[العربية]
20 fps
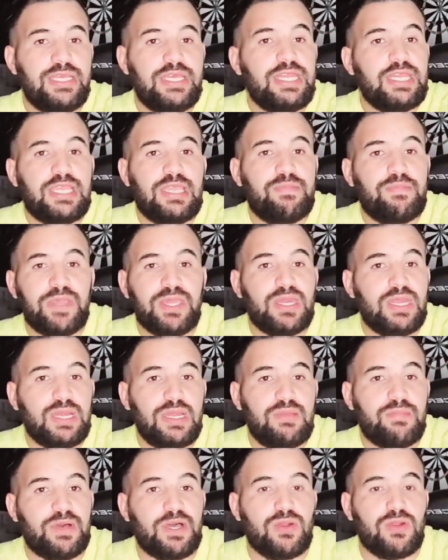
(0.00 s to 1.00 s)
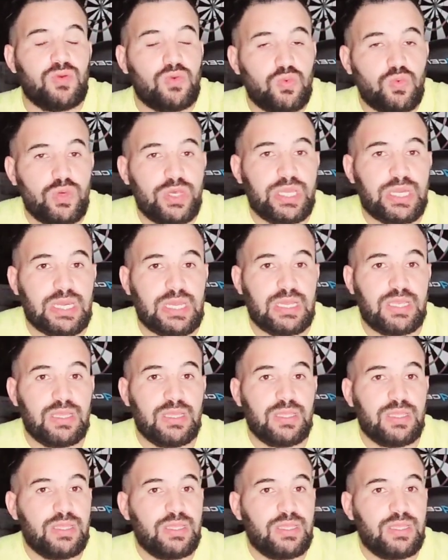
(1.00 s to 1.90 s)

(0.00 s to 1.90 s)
ريكيبيري لي بالون وراه